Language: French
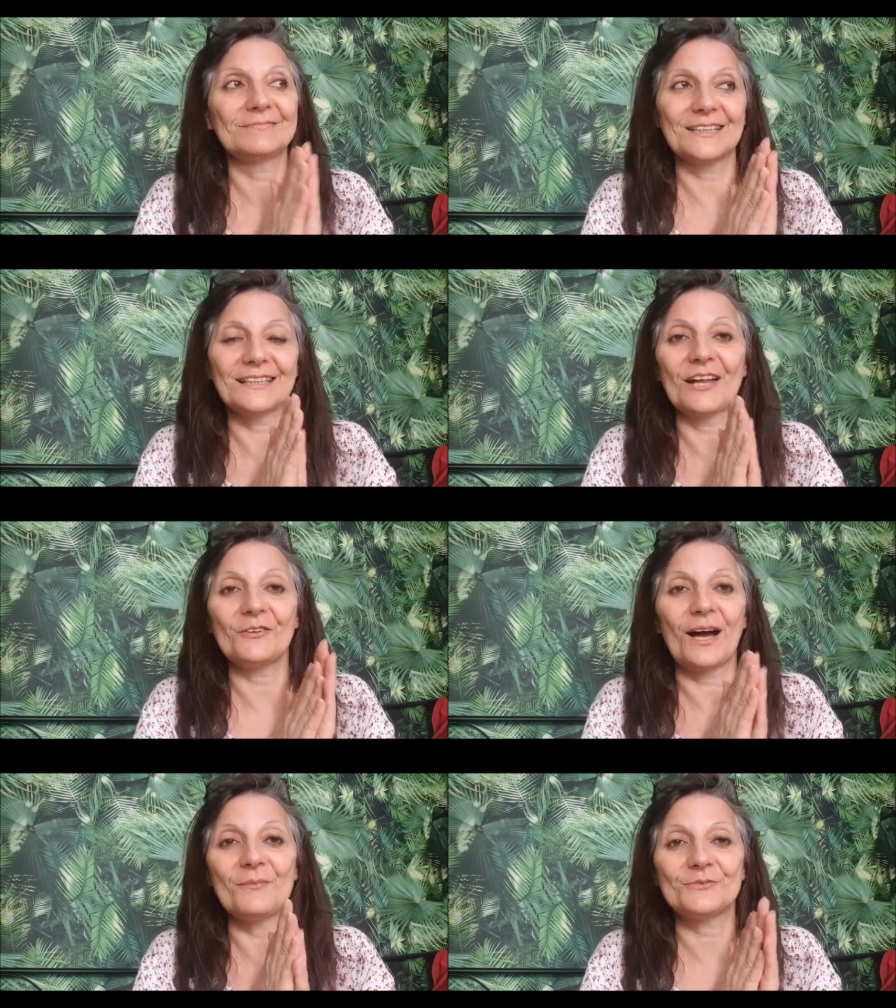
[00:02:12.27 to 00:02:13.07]
qui
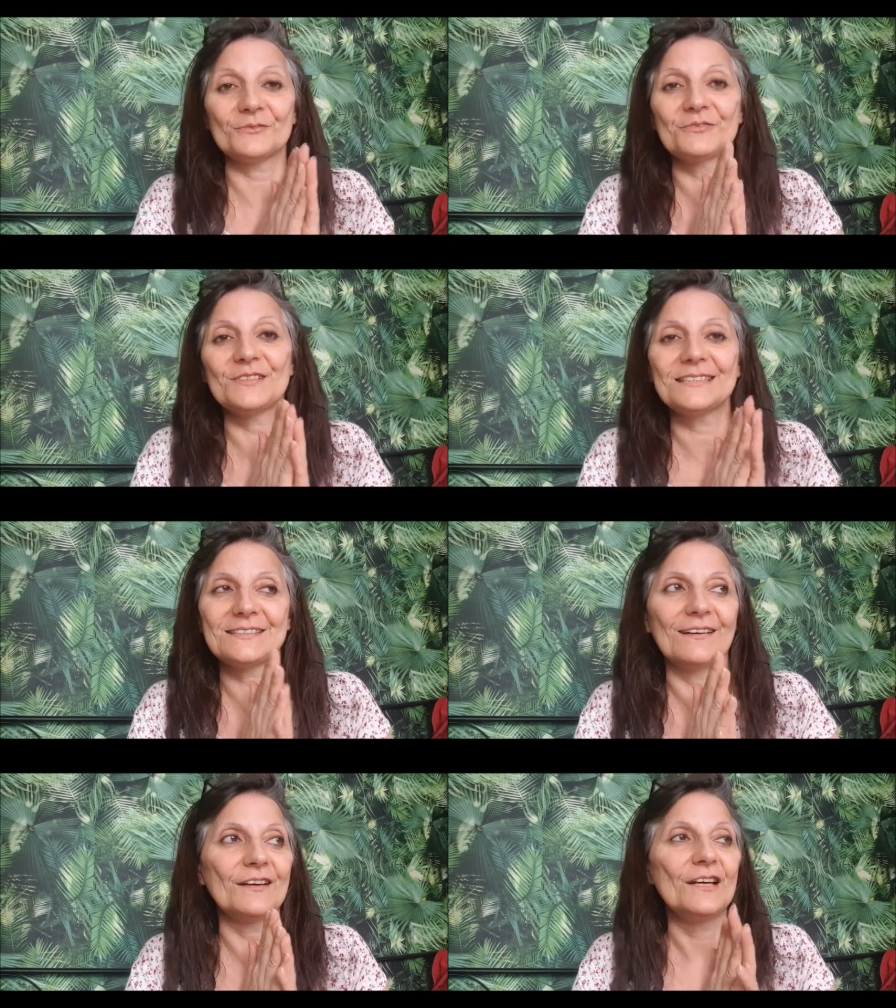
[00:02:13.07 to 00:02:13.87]
adorable, son
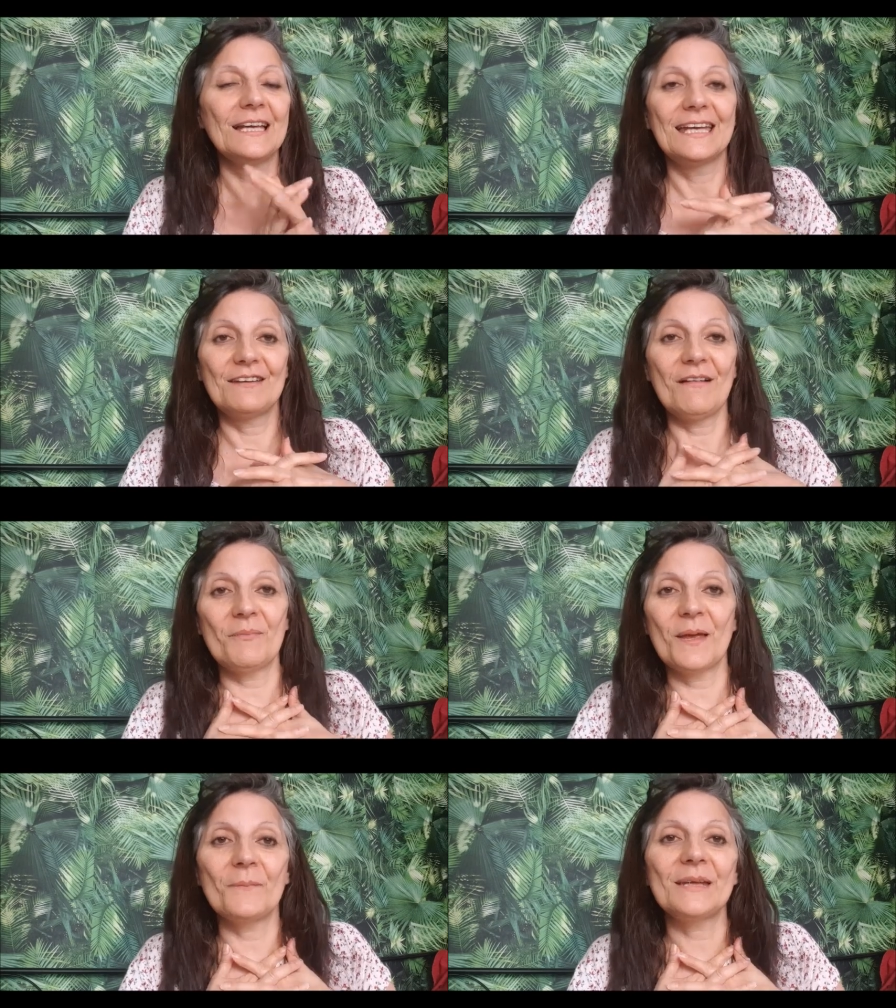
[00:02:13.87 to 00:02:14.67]
fils, euh, il va
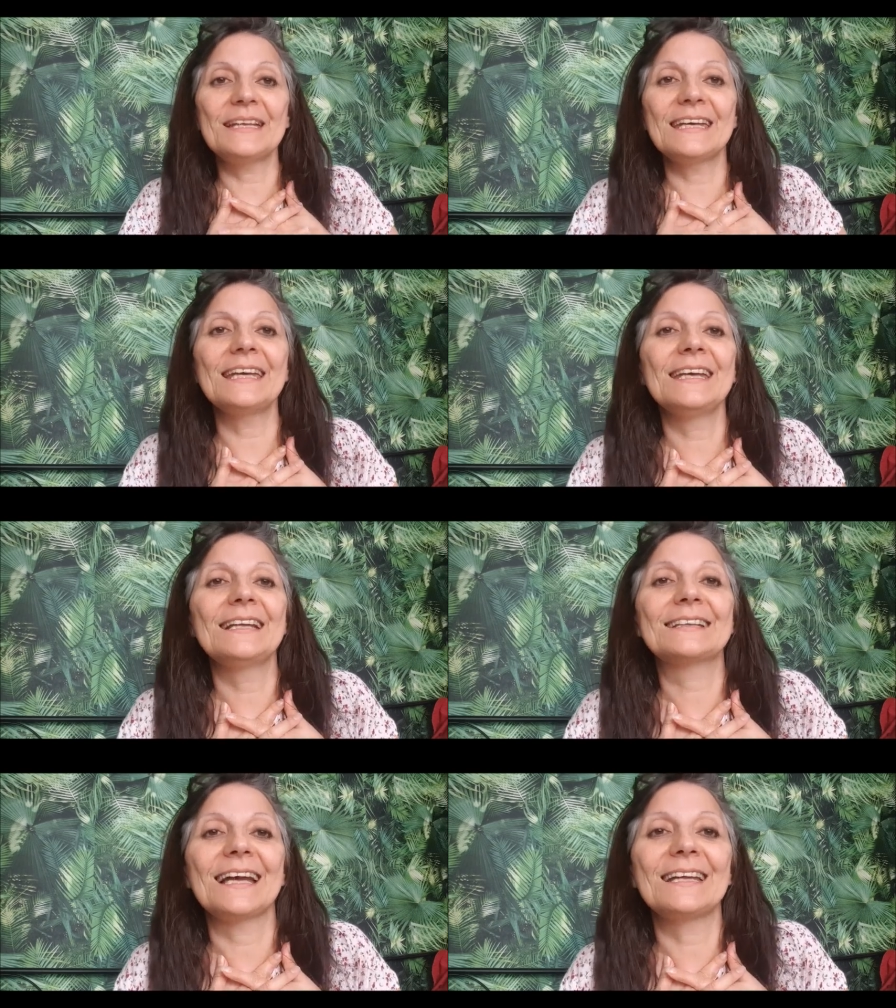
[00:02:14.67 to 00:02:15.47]
bien m'aider, il
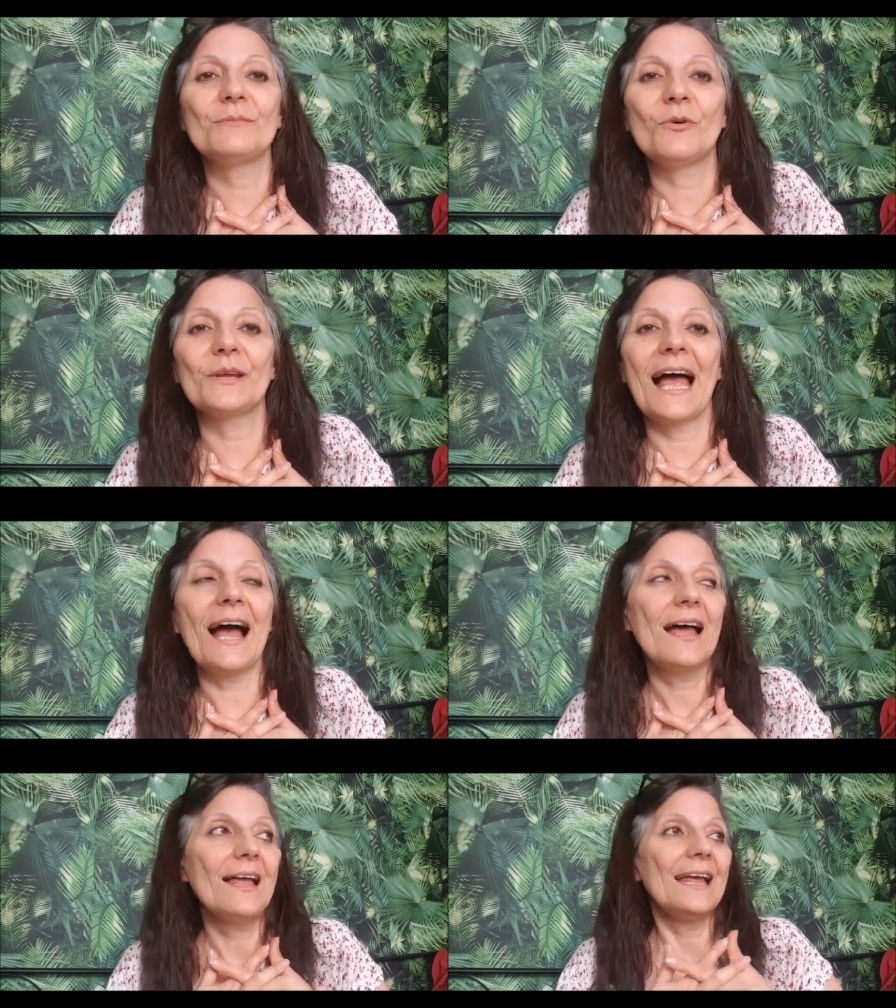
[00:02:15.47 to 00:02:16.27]
est très débrouillard.